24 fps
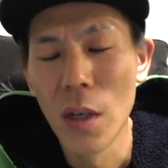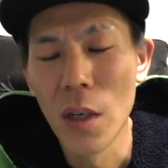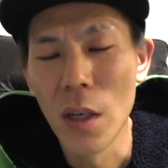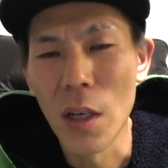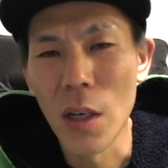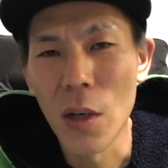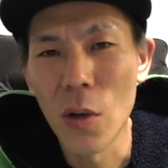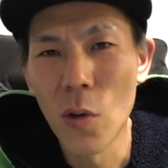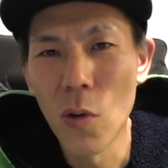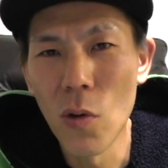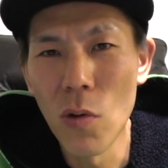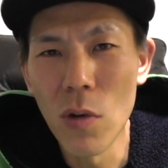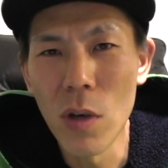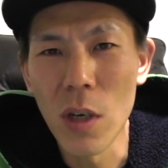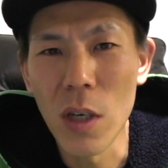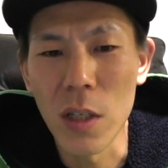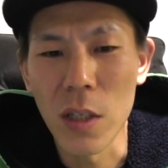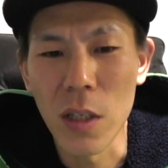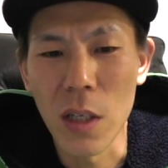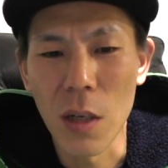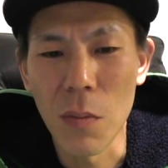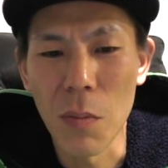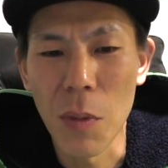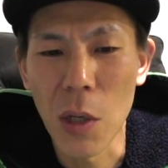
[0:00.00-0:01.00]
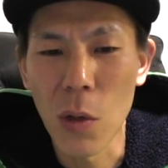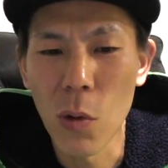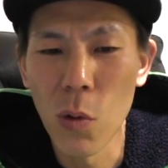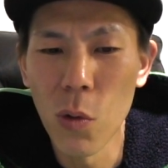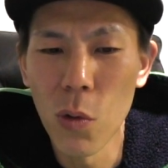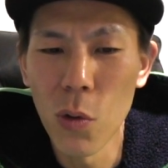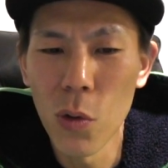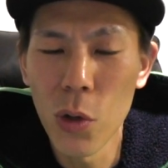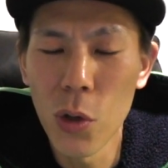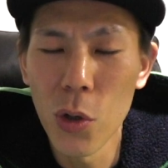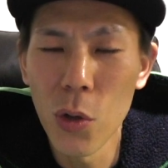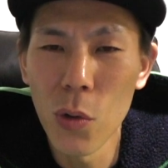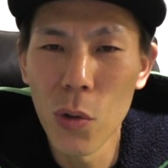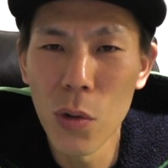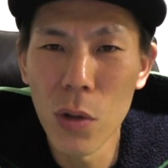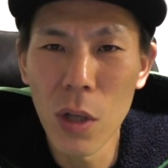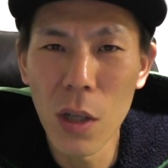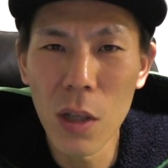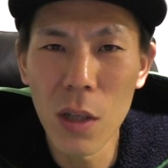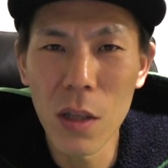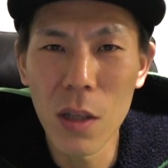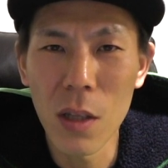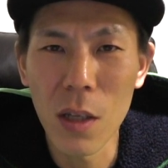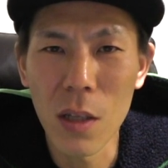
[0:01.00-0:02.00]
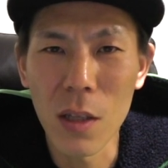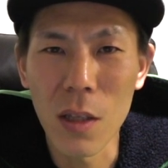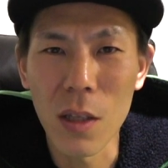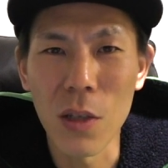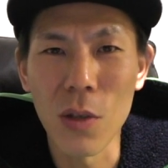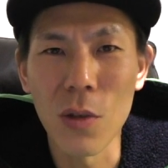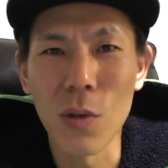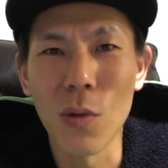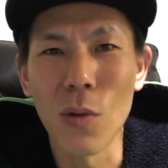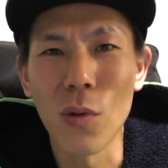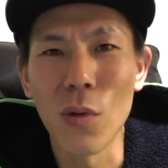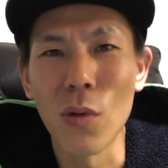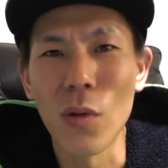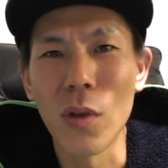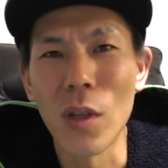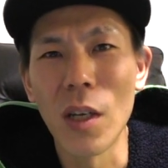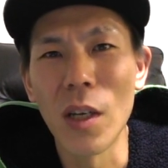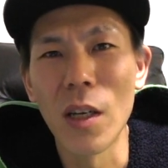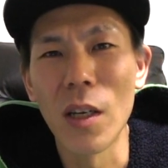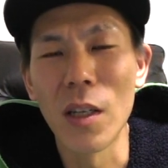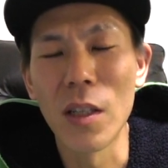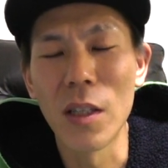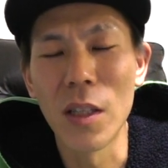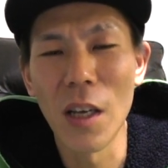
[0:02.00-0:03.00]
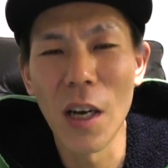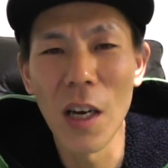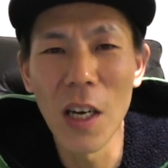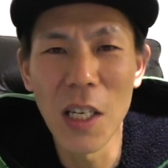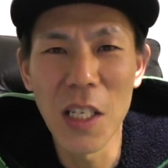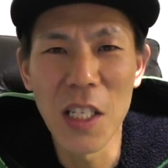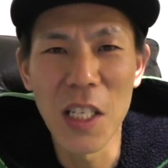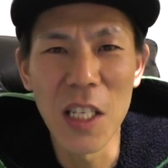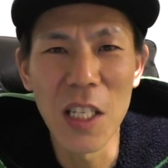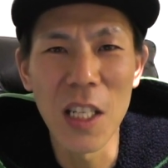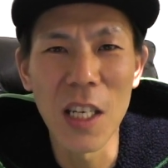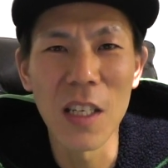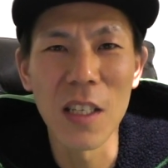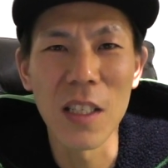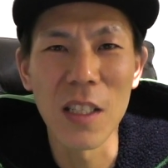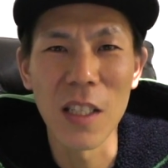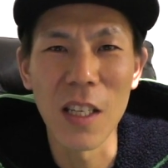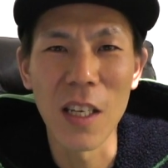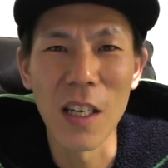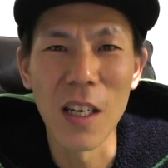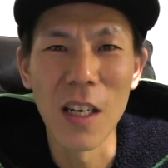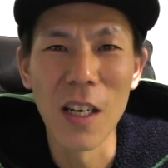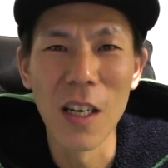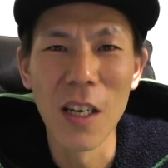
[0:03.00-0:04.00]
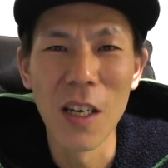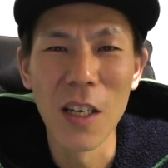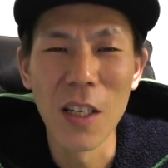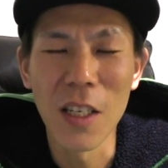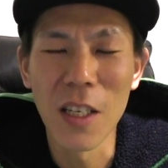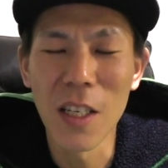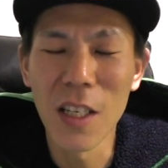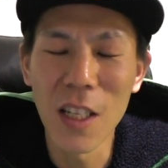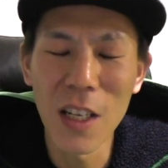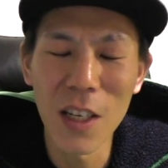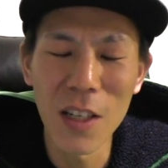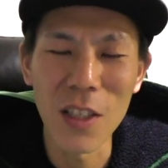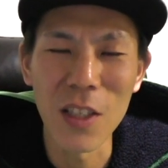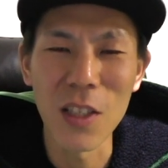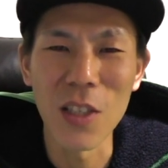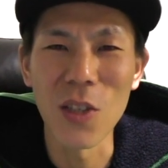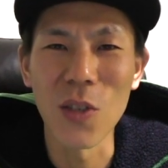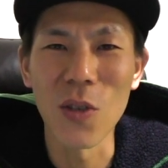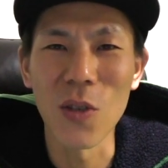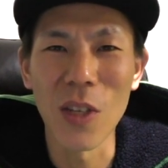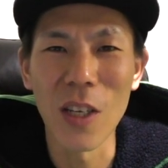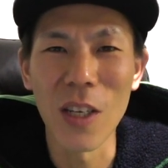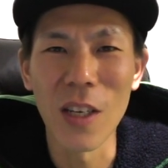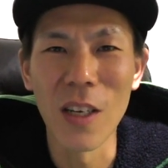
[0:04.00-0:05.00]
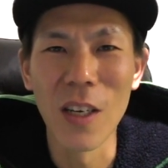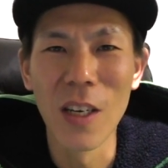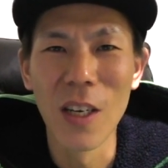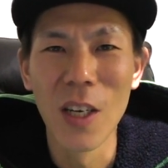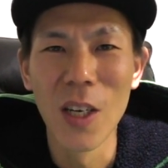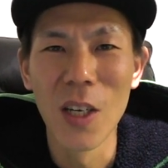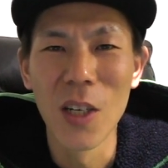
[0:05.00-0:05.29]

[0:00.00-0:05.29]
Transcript: え今回ねまあ好評だったっていうことで第2弾がね来たんですよね